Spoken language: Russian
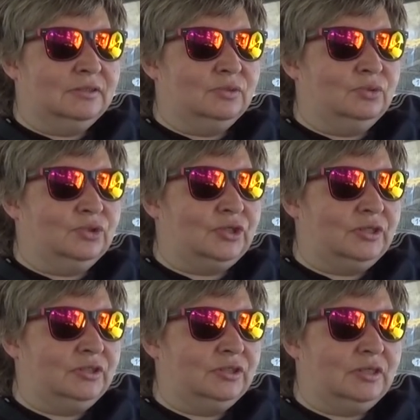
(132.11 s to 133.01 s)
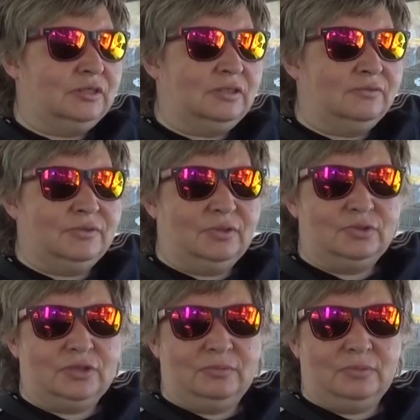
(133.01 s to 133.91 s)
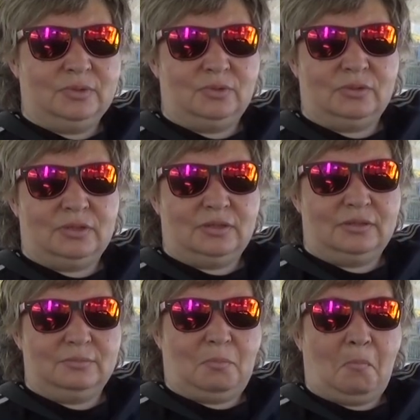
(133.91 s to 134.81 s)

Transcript: Какое счастье, когда выключили мотор рядом.